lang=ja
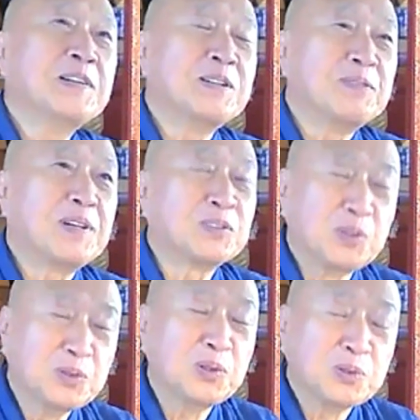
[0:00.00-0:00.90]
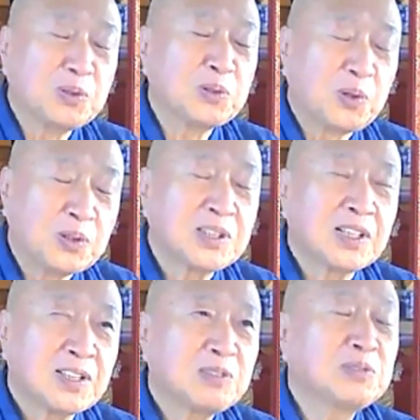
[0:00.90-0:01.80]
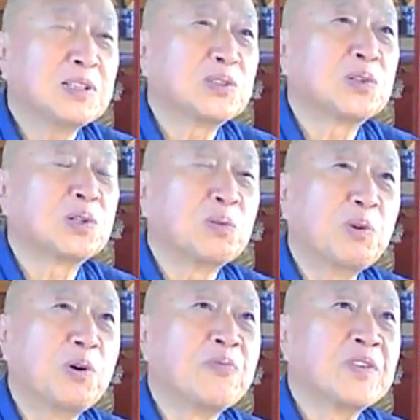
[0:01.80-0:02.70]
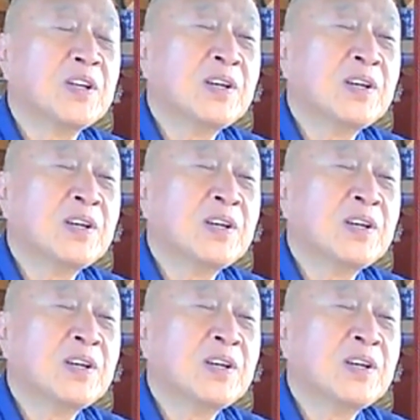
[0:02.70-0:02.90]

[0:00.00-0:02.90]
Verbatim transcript: まあ、どんどんどんどん掘り下げていくんでしょうけども、